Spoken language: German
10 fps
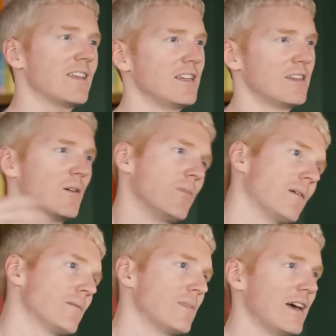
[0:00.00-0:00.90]
Capital
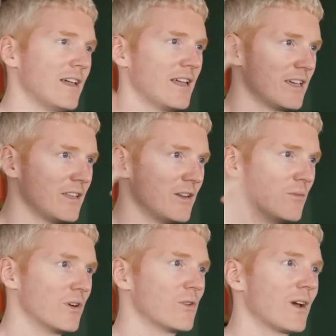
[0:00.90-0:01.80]
und Andresen
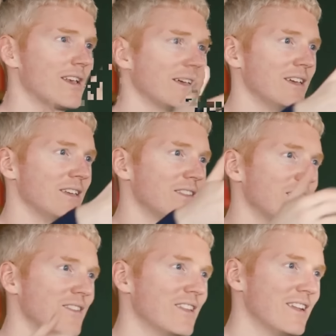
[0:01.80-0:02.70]
Horowitz.
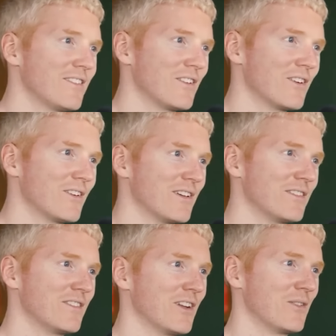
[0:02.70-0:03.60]
Zu
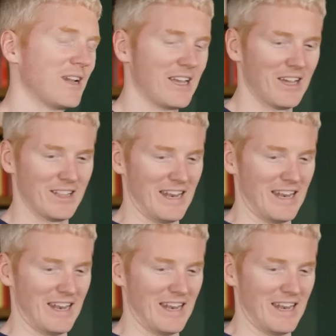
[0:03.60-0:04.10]
diesem Zeitpunkt